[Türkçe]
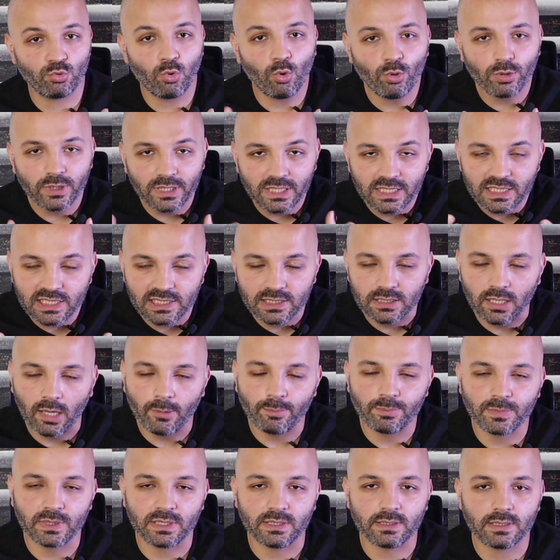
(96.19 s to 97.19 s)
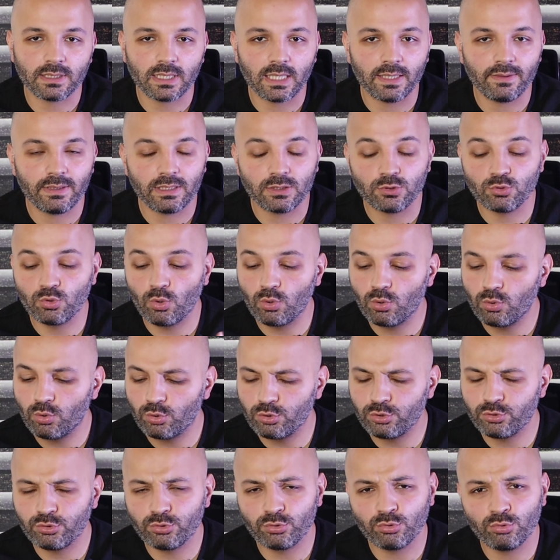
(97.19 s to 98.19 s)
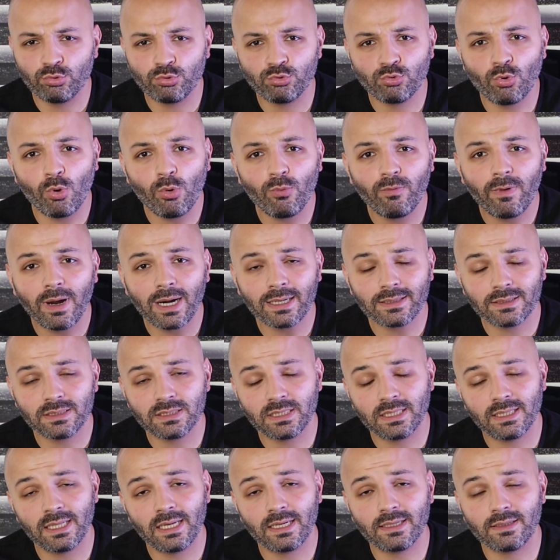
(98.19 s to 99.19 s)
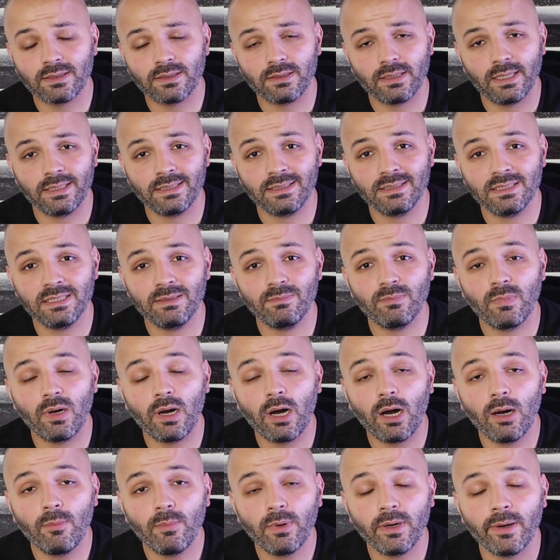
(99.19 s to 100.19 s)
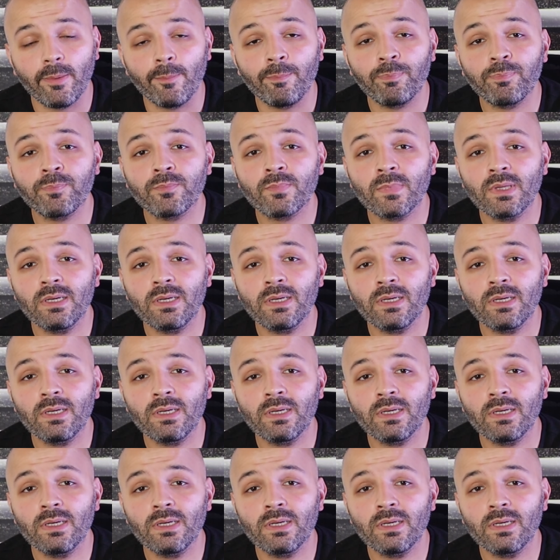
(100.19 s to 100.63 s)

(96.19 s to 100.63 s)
Çok iş yaptık, evet çok koşturduk, çok farklı şeyler edindim ama